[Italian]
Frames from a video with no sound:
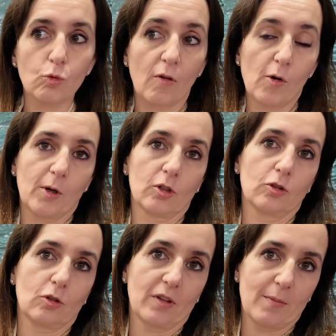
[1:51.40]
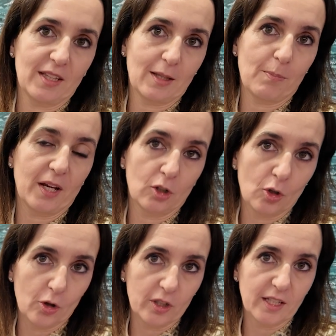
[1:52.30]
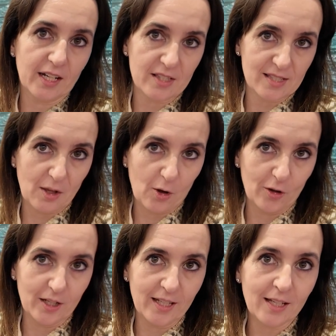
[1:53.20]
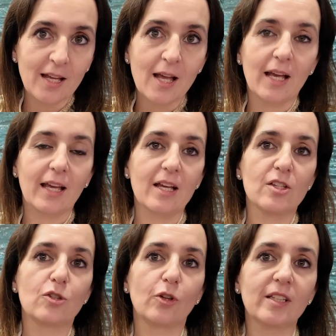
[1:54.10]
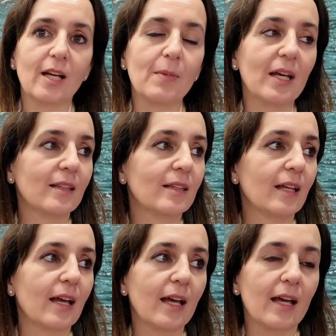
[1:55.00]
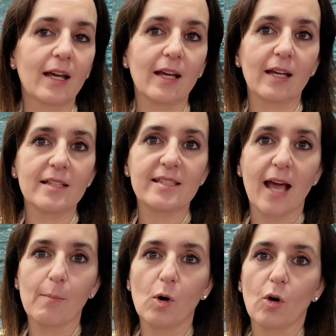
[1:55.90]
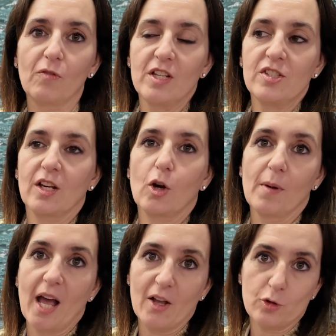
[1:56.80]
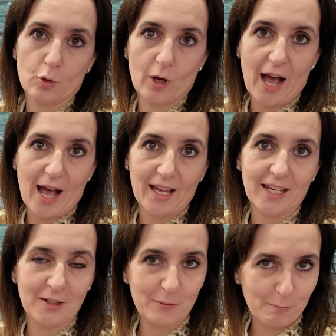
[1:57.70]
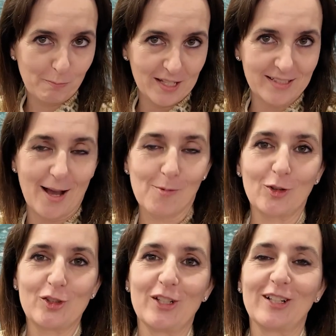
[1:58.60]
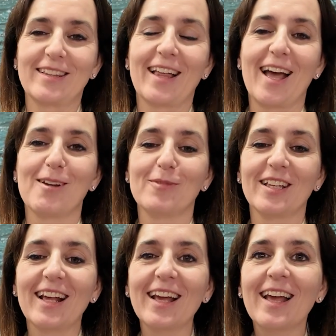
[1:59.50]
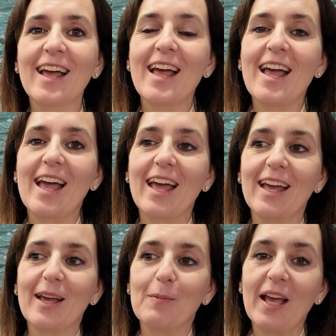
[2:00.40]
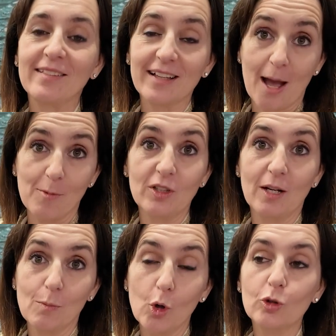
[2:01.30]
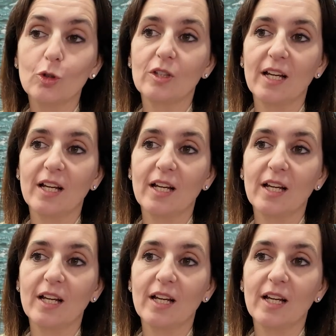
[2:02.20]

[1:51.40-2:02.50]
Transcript: un nuovo prodotto ovviamente per noi di Rizzoli, che solitamente eh, siamo visti come acciugai, passiamoci il termine, eh, entriamo nel mondo